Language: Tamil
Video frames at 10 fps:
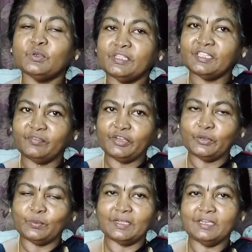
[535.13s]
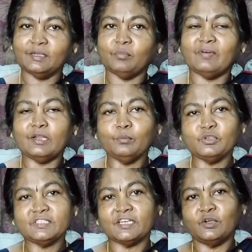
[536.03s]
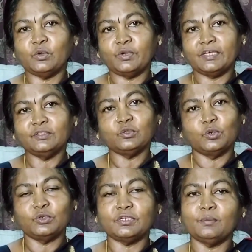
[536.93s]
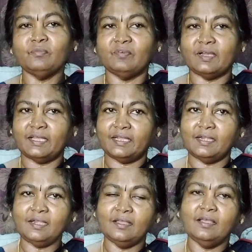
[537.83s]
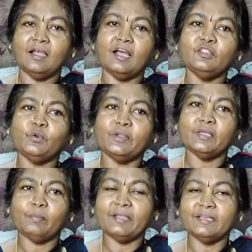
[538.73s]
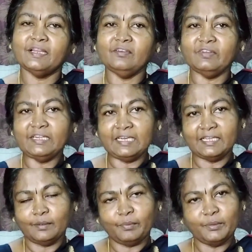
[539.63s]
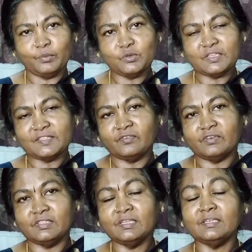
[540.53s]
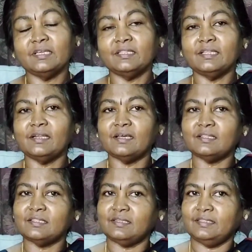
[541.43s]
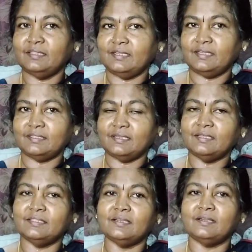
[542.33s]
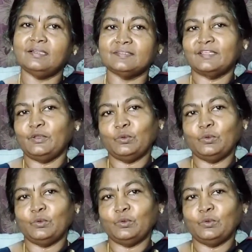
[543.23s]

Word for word: ஸோ இந்த வீடியோவில் நம்ம வலம்புரி சங்கோட தோற்றம் வகைகள் அதனுடைய பயன்கள் வீட்டில் எப்படி பூஜை செய்வது எந்த நேரத்தில் எந்த நேரத்தில் எந்த நாளில்